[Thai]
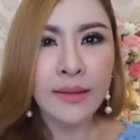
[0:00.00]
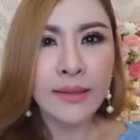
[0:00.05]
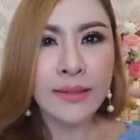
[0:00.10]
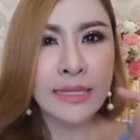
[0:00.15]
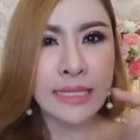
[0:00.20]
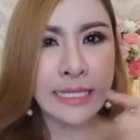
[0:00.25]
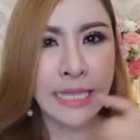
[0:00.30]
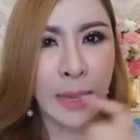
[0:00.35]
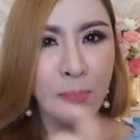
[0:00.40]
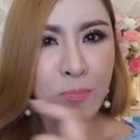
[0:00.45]

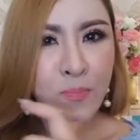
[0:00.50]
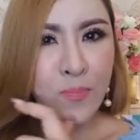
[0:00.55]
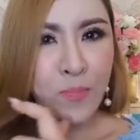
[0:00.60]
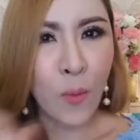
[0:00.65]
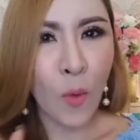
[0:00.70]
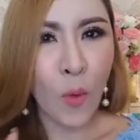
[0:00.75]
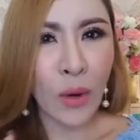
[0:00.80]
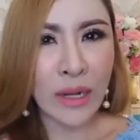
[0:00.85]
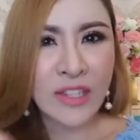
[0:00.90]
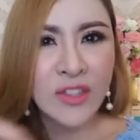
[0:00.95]
เจ็บป
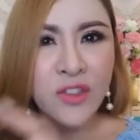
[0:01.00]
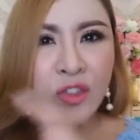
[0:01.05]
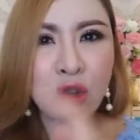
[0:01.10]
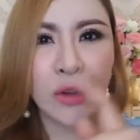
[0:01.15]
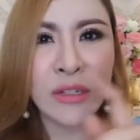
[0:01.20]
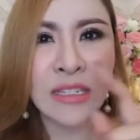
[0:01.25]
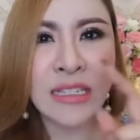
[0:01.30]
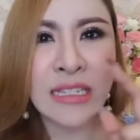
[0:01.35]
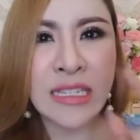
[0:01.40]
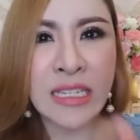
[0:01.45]
วดจ
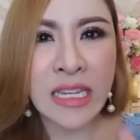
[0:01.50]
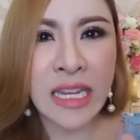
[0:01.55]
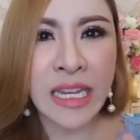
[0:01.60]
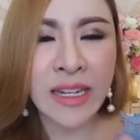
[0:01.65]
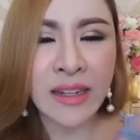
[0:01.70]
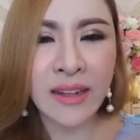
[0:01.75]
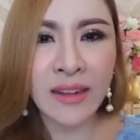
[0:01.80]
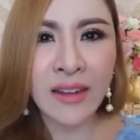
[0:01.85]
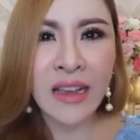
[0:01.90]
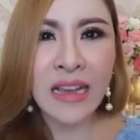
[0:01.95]
นชิน
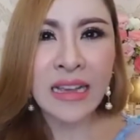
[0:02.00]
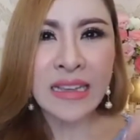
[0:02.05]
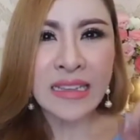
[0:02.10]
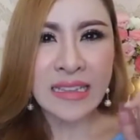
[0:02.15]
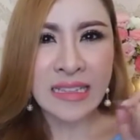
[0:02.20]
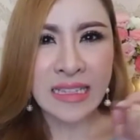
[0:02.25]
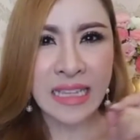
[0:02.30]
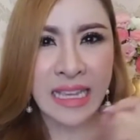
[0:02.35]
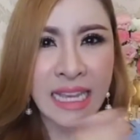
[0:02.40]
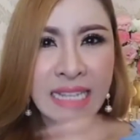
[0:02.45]

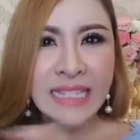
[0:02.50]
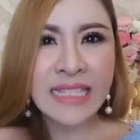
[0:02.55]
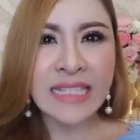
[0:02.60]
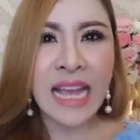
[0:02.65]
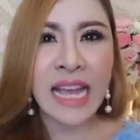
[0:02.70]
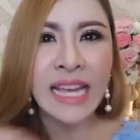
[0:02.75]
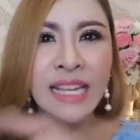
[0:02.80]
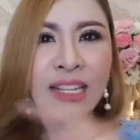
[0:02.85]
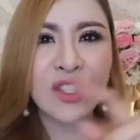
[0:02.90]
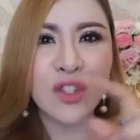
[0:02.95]
เสียใจ
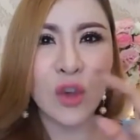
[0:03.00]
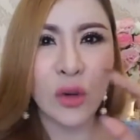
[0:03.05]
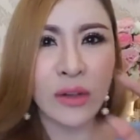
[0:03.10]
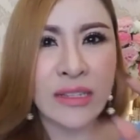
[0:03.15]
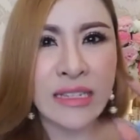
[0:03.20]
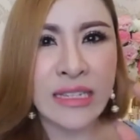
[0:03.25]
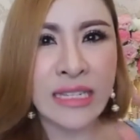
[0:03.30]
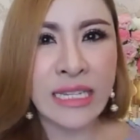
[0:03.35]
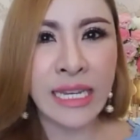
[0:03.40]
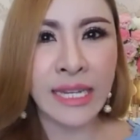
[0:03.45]
จน
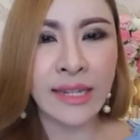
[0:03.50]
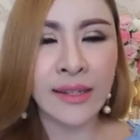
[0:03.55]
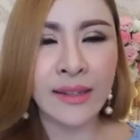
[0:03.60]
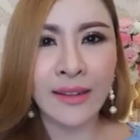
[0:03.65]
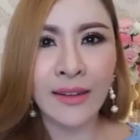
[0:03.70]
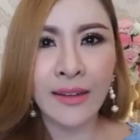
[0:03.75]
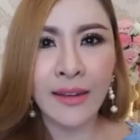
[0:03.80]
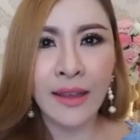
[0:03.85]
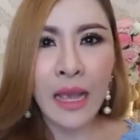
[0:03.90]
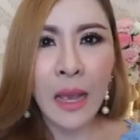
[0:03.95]
ชิน
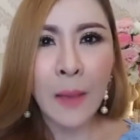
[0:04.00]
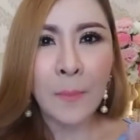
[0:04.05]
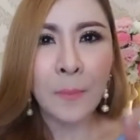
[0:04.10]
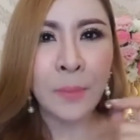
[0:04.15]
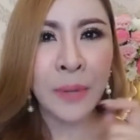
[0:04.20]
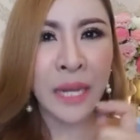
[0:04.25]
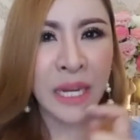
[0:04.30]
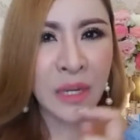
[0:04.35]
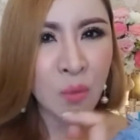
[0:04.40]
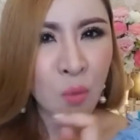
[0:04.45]

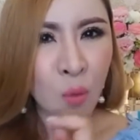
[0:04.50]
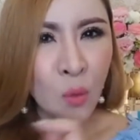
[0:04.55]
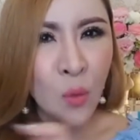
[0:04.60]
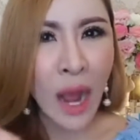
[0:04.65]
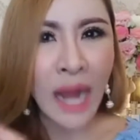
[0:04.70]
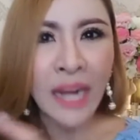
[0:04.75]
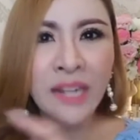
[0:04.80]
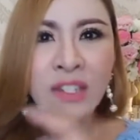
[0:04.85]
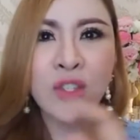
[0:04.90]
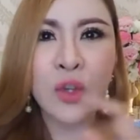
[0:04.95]
ผิดห
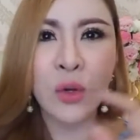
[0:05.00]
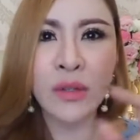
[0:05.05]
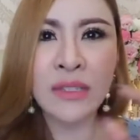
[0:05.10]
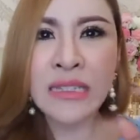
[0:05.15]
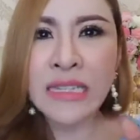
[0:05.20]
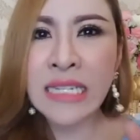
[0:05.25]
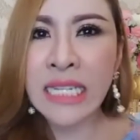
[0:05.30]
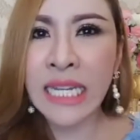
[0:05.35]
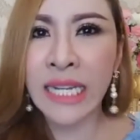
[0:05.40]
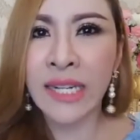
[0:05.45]
วังจน
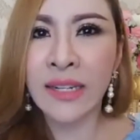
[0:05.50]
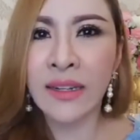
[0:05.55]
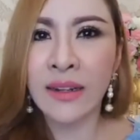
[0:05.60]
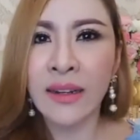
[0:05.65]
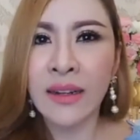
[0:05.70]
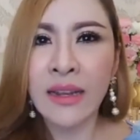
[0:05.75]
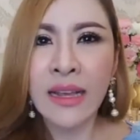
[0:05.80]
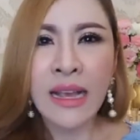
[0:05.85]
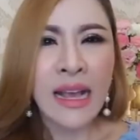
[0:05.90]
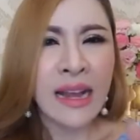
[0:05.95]
ชิน
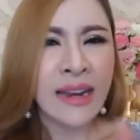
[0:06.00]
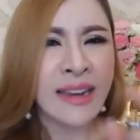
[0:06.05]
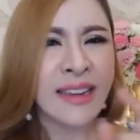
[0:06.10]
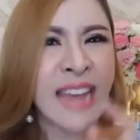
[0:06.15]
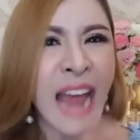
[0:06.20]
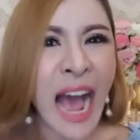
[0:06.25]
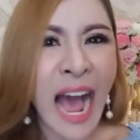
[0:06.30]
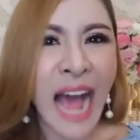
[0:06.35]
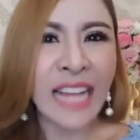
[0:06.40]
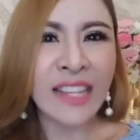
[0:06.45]

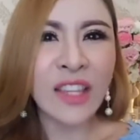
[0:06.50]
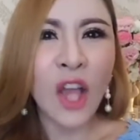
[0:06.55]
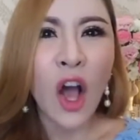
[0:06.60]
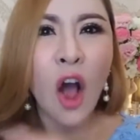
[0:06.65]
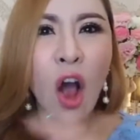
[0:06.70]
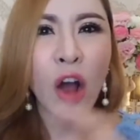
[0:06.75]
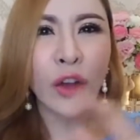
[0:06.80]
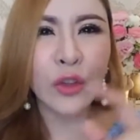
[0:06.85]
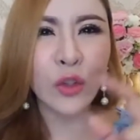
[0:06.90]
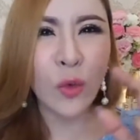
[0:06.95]
ด่าท
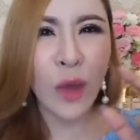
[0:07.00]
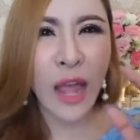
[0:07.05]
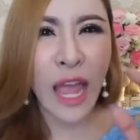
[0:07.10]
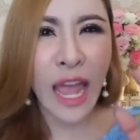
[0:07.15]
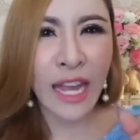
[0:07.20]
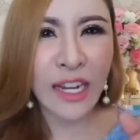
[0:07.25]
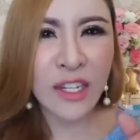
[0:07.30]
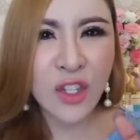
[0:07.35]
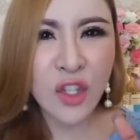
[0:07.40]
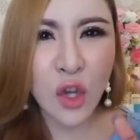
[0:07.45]
อตัวเอ
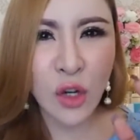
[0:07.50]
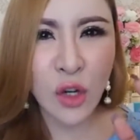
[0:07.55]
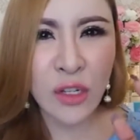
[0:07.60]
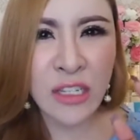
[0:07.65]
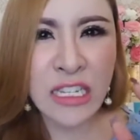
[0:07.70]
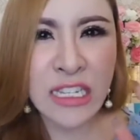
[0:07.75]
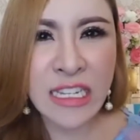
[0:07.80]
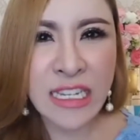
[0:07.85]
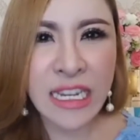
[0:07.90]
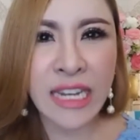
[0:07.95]
งจน
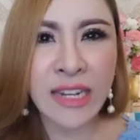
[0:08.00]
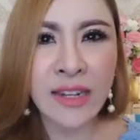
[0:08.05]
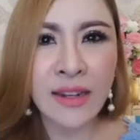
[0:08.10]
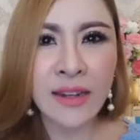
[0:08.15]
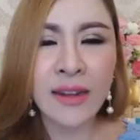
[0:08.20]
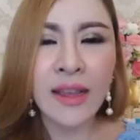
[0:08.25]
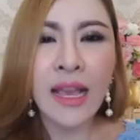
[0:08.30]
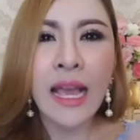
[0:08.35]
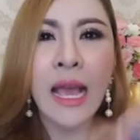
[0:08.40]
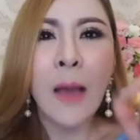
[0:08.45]
ชิน
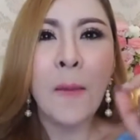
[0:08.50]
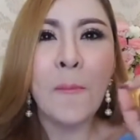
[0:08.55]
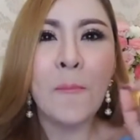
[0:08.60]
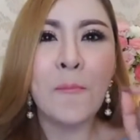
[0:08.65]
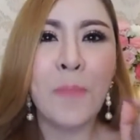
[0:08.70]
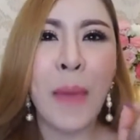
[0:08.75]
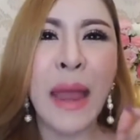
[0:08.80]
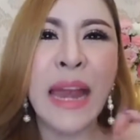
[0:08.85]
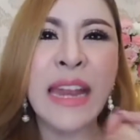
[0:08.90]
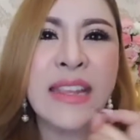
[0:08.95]

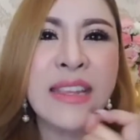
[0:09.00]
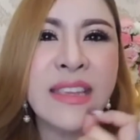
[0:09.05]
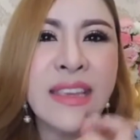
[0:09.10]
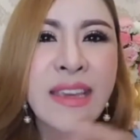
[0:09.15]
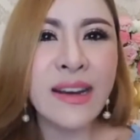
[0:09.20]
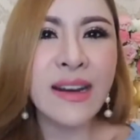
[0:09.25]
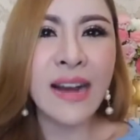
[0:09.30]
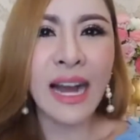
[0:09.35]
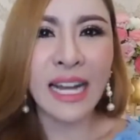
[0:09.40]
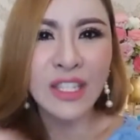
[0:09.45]
เป็นเห
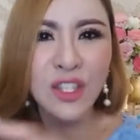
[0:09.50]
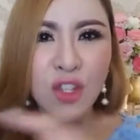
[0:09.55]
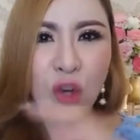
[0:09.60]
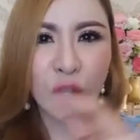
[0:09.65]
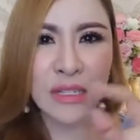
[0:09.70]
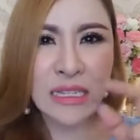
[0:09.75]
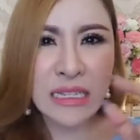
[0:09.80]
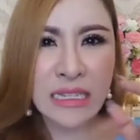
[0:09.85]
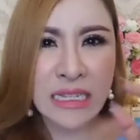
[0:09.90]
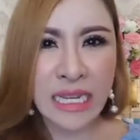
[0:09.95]
ยื่อจ
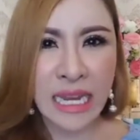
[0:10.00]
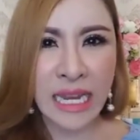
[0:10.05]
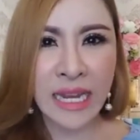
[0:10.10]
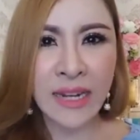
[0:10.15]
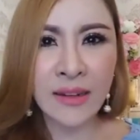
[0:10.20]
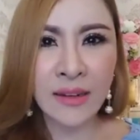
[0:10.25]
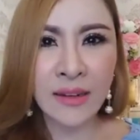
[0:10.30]
นชิน